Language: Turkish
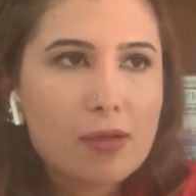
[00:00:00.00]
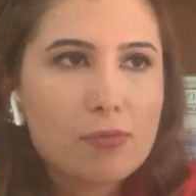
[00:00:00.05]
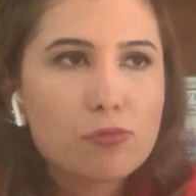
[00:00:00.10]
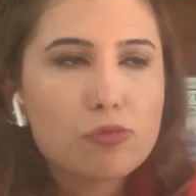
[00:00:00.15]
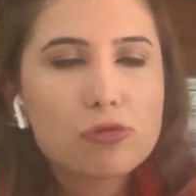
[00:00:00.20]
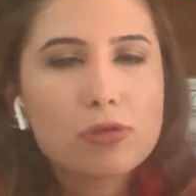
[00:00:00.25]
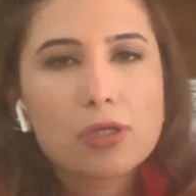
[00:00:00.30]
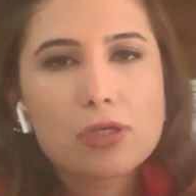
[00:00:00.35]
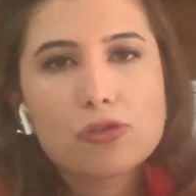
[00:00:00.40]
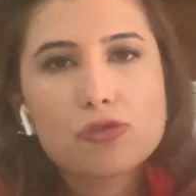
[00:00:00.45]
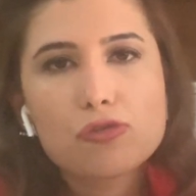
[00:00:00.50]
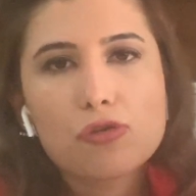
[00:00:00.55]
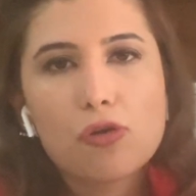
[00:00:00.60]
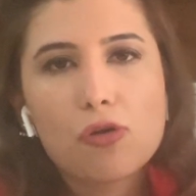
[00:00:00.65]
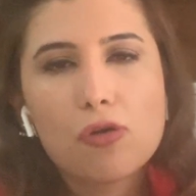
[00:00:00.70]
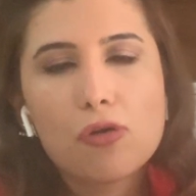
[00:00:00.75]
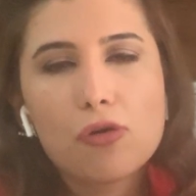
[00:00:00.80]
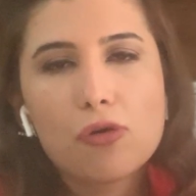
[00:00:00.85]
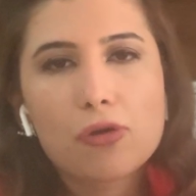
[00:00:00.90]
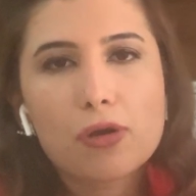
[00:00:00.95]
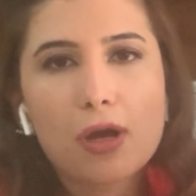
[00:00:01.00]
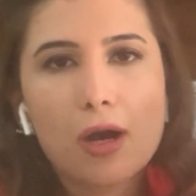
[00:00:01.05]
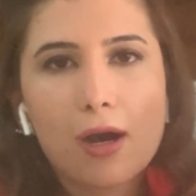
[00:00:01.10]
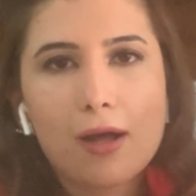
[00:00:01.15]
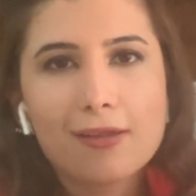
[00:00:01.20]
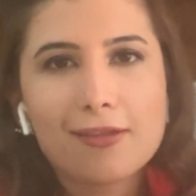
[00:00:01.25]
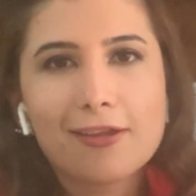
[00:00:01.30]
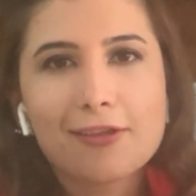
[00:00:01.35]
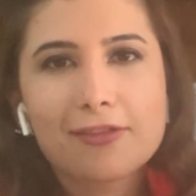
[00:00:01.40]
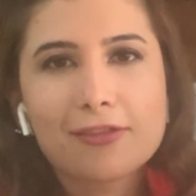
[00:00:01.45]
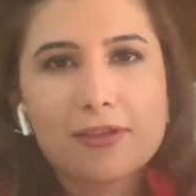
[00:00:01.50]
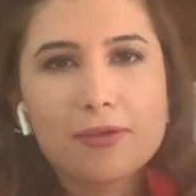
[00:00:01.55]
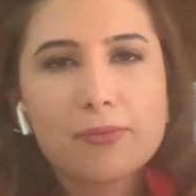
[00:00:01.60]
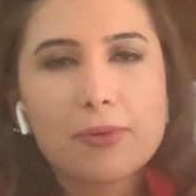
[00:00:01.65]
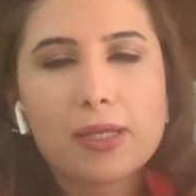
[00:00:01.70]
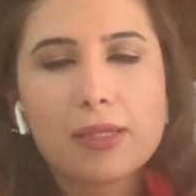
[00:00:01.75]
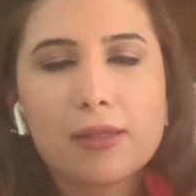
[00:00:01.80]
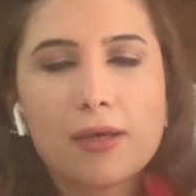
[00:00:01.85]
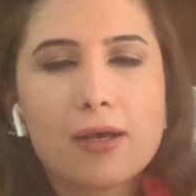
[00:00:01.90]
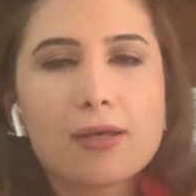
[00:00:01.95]
Bu da çok ağlattı
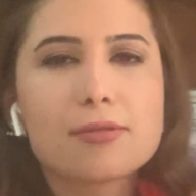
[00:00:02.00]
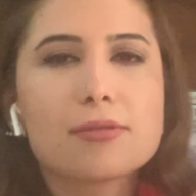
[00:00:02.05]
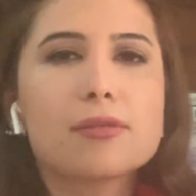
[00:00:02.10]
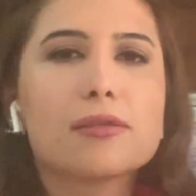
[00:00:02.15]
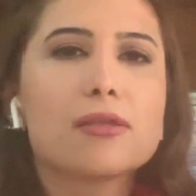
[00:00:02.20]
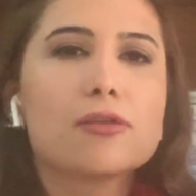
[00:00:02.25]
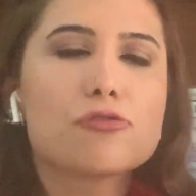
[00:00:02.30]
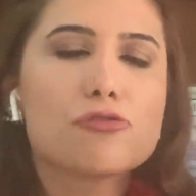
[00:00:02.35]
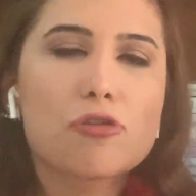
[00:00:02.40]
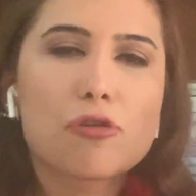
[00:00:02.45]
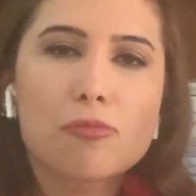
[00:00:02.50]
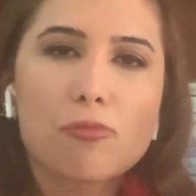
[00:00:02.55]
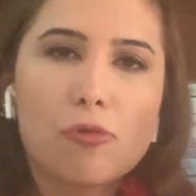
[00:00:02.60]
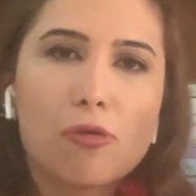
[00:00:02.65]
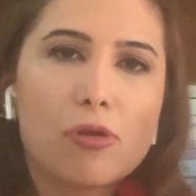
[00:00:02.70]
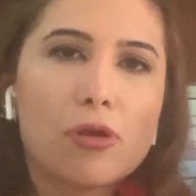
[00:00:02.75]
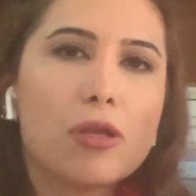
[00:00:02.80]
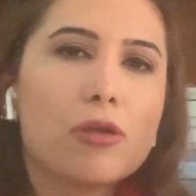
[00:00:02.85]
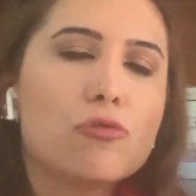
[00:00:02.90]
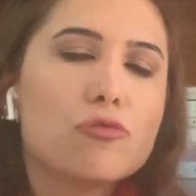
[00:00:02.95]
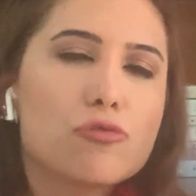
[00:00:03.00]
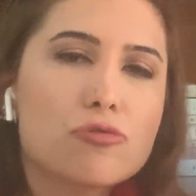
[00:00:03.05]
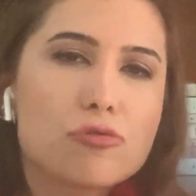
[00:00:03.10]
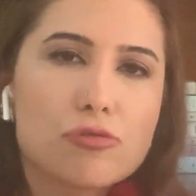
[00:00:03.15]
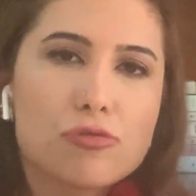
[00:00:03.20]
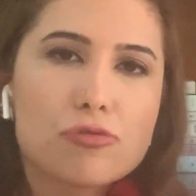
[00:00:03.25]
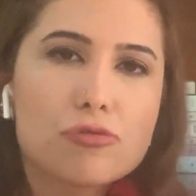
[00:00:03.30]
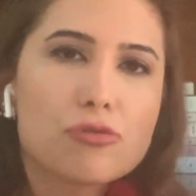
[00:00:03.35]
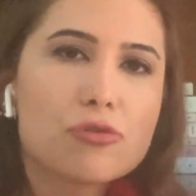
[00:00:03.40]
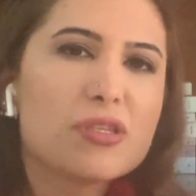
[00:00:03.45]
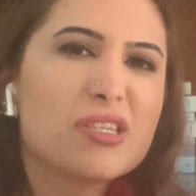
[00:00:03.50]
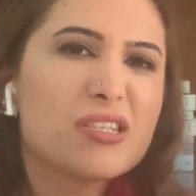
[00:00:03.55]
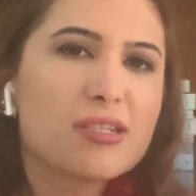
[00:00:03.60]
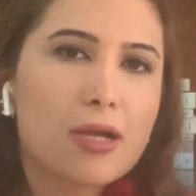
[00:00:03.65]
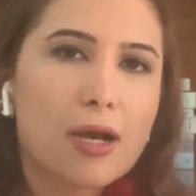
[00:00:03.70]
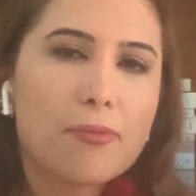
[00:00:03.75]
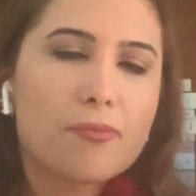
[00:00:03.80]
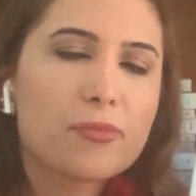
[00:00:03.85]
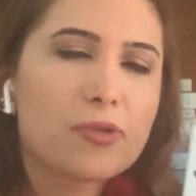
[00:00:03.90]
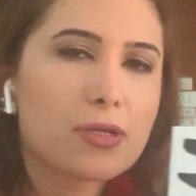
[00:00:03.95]
beni. Aslında çok böyle üzücü,
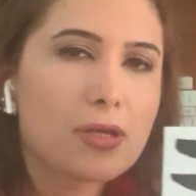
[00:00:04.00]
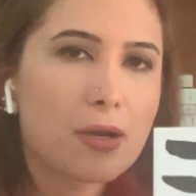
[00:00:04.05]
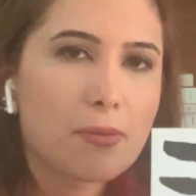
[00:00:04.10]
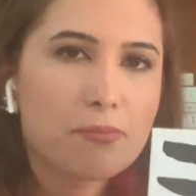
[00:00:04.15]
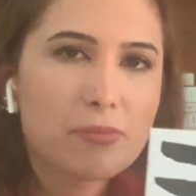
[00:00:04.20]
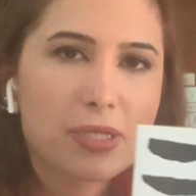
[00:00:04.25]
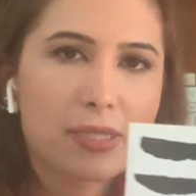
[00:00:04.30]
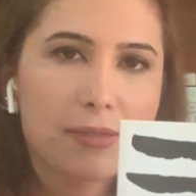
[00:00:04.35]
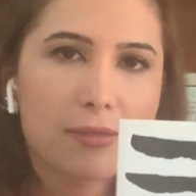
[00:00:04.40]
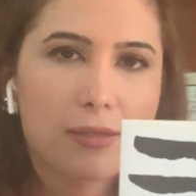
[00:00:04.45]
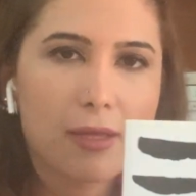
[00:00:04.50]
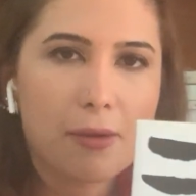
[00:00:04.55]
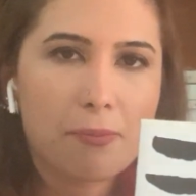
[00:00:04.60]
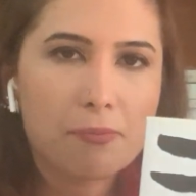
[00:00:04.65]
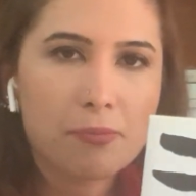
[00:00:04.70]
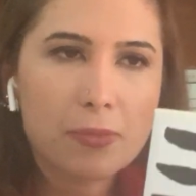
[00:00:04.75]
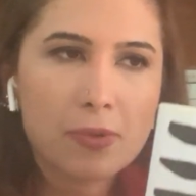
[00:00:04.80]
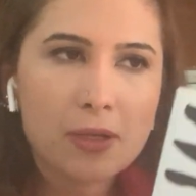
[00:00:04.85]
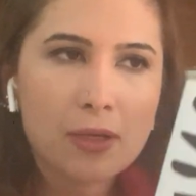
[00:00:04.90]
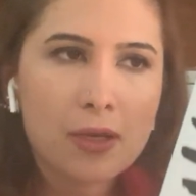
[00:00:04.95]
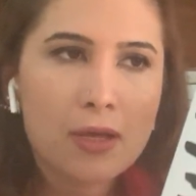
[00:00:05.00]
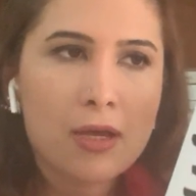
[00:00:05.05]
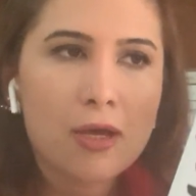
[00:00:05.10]
dram dram bir kitaptı.